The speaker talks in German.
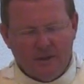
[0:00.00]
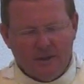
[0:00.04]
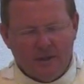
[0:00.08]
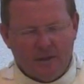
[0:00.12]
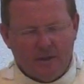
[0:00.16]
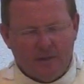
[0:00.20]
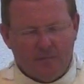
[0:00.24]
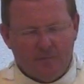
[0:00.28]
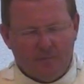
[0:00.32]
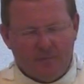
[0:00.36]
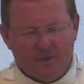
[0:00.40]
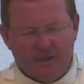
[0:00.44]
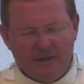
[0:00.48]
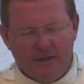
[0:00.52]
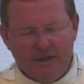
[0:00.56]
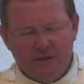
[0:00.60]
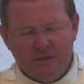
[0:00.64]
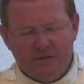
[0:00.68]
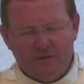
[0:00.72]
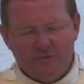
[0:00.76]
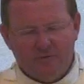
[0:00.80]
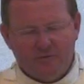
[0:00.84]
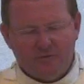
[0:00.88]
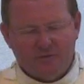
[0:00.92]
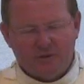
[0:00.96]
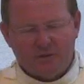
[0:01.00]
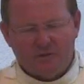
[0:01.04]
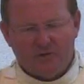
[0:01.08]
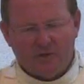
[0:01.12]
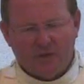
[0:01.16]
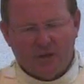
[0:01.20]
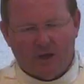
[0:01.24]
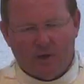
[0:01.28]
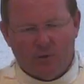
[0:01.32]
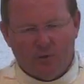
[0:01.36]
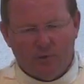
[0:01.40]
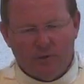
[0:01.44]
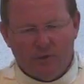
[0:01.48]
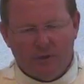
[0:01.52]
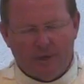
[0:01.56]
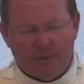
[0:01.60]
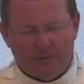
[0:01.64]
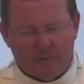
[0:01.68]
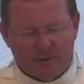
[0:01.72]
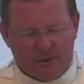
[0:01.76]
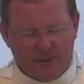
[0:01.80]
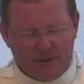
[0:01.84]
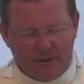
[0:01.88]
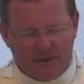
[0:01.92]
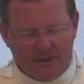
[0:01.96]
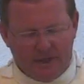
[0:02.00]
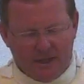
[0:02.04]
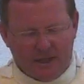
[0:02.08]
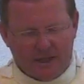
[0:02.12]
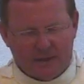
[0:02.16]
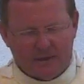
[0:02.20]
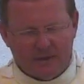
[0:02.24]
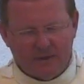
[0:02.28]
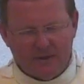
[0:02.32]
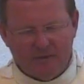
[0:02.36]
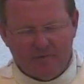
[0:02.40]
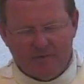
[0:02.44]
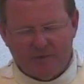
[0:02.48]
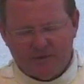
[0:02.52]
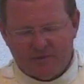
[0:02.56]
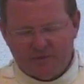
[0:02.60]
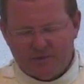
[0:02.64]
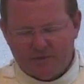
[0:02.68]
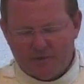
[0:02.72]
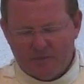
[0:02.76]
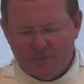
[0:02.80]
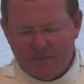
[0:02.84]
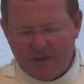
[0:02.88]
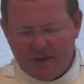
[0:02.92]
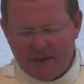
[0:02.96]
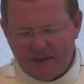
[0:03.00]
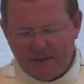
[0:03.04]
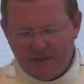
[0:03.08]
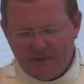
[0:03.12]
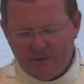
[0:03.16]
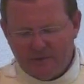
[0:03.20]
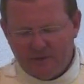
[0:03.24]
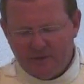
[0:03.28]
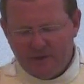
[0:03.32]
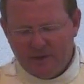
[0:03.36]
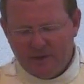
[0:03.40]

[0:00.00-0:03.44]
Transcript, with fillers: im blinden Vertrauen, aber nicht negativ jetzt gemeint,